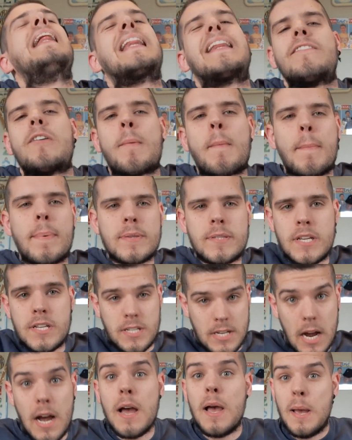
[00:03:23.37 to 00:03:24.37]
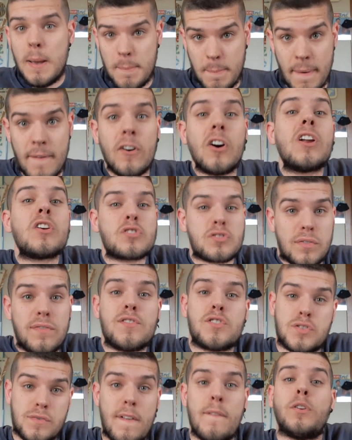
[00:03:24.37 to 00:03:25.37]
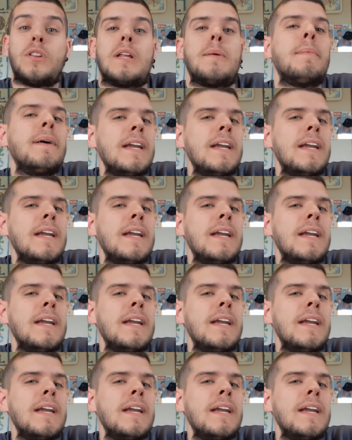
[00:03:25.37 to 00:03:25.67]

è una trama pazzesca, però la sfrutta